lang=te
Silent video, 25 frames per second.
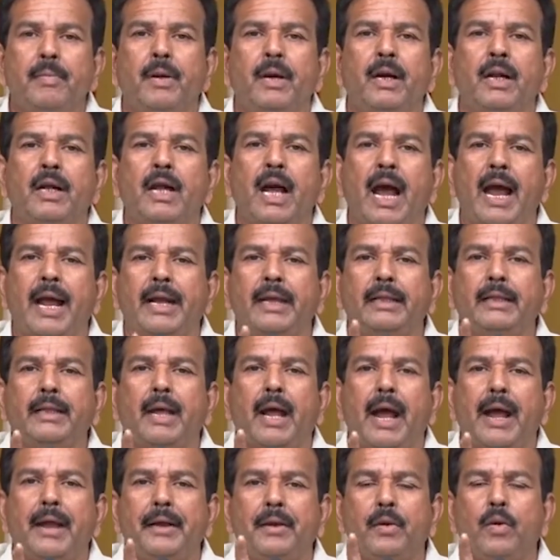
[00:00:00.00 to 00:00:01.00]
మిషన్ బిల్డ్గా
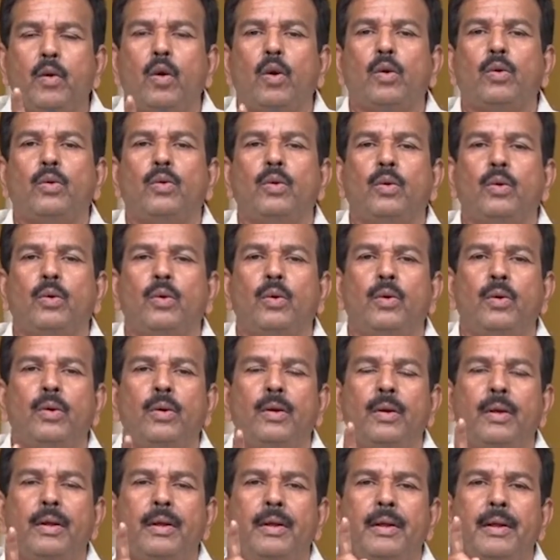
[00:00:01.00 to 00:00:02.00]
హై
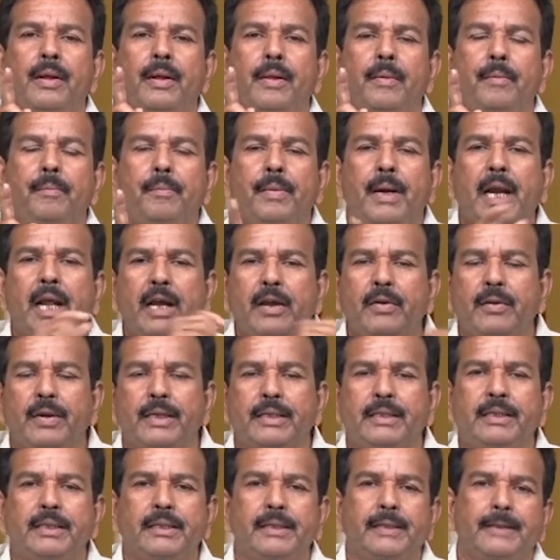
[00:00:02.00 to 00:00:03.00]
హైకోర్టు
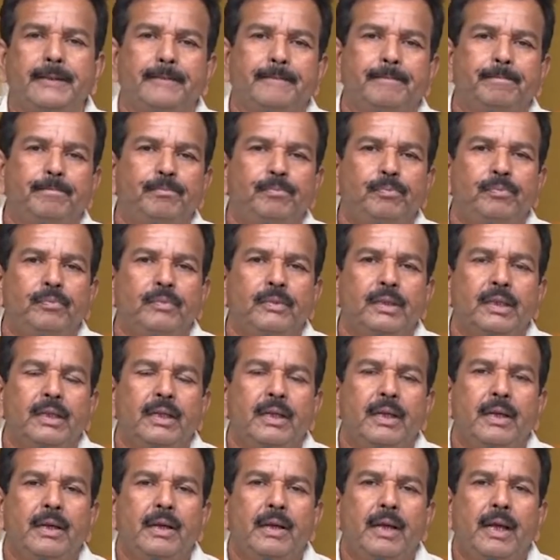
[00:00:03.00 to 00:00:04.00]
బ్రేక్ వేసింది
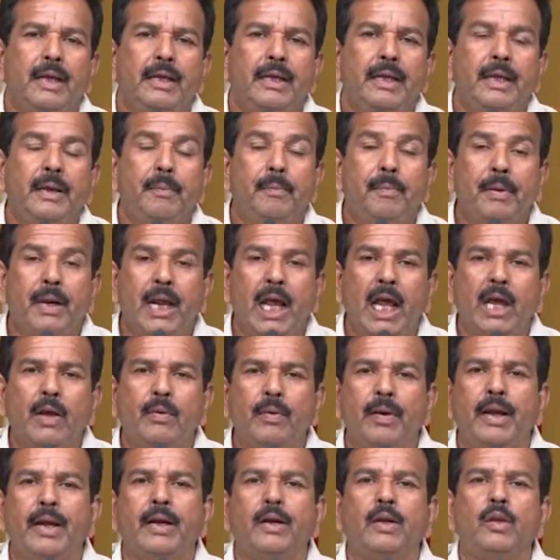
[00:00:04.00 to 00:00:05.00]
ఈ
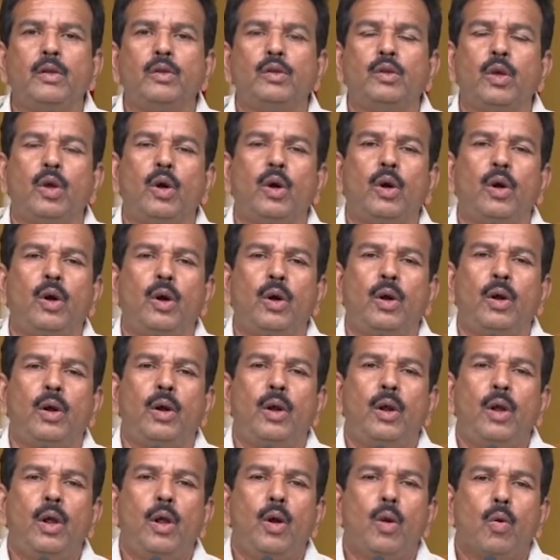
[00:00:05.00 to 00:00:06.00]
బ్రేక్ వేయడంతో
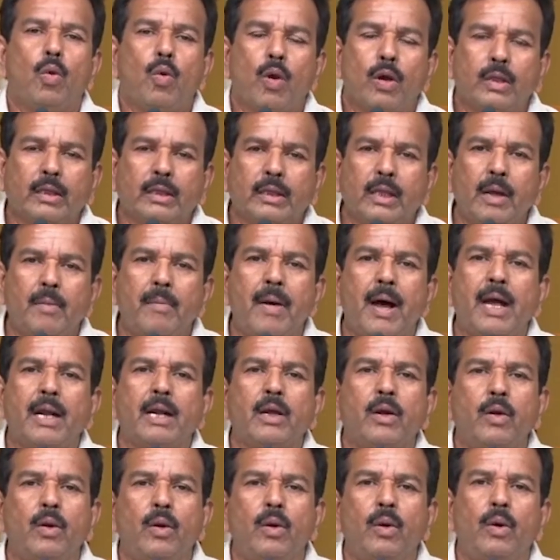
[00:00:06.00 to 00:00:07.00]
కొత్త
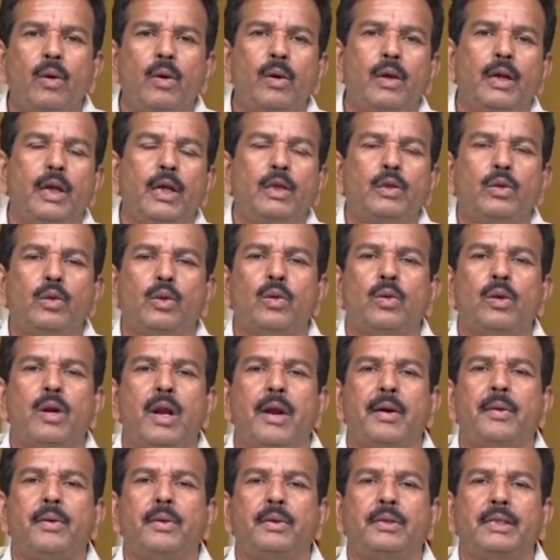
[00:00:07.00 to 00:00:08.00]
మార్గం
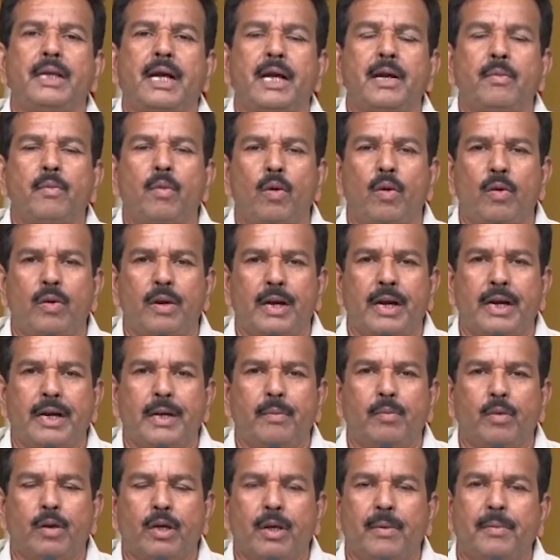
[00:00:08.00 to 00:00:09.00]
ఎంచుకున్నాడు
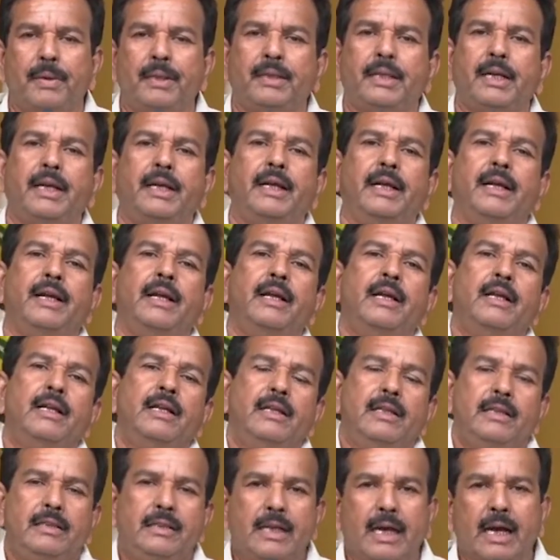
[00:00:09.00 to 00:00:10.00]
జగన్మోహన్ రెడ్డి ముఖ్యమంత్రి
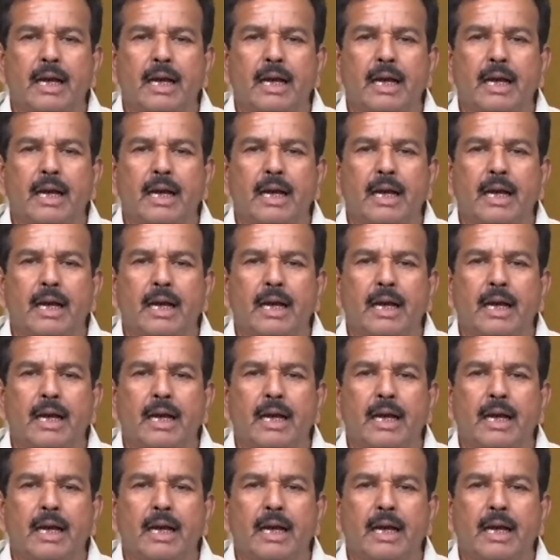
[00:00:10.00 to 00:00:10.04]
